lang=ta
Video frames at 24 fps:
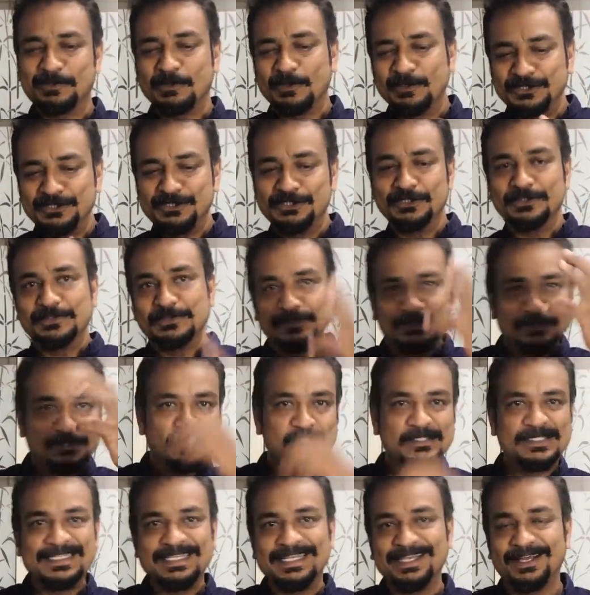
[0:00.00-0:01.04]
கொஞ்சம்
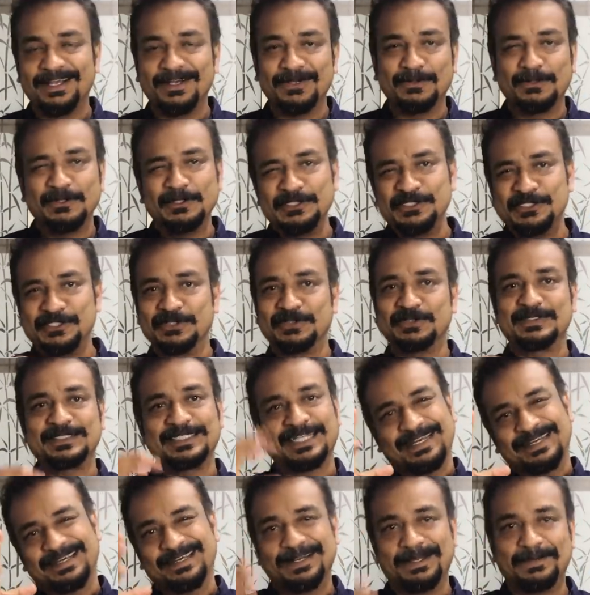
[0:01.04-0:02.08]
ஜூஸியாக கொஞ்சம்
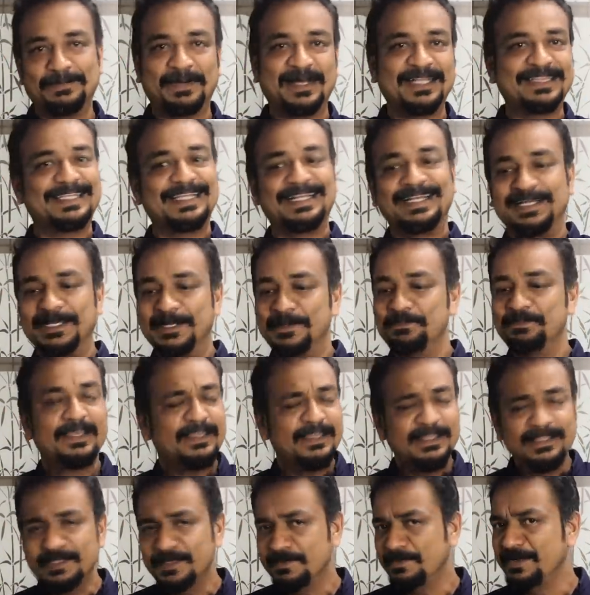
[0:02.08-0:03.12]
டக்கராக மாற்றிருக்கேன்
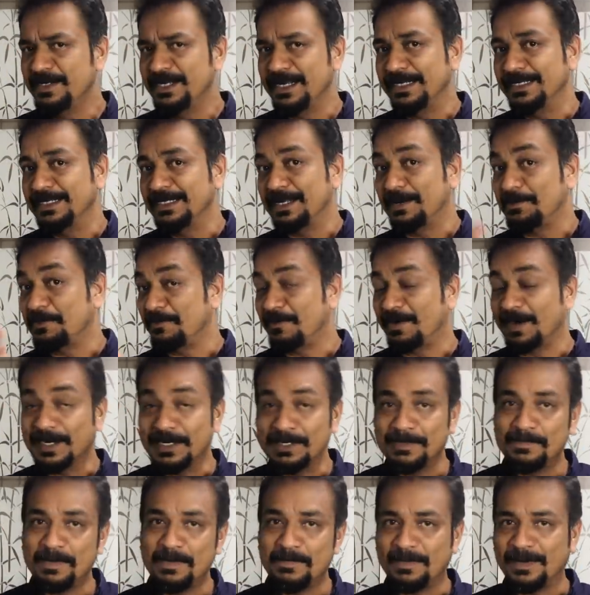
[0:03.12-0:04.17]
இந்த பிரியாணி நம்ம
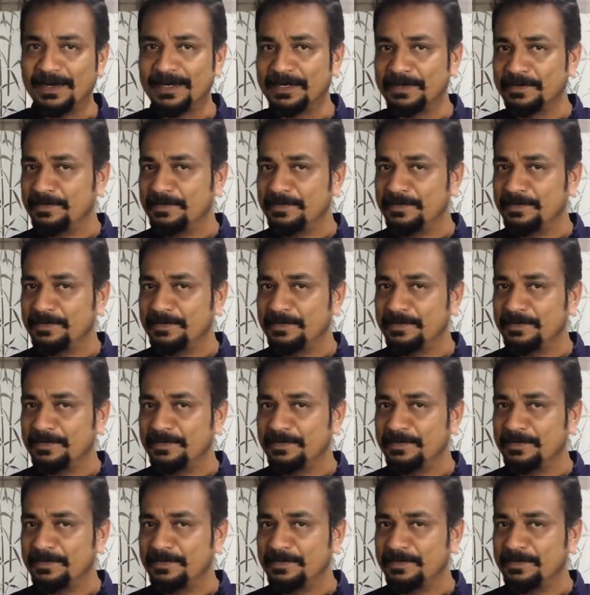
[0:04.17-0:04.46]
வழக்கமாக பண்ணுற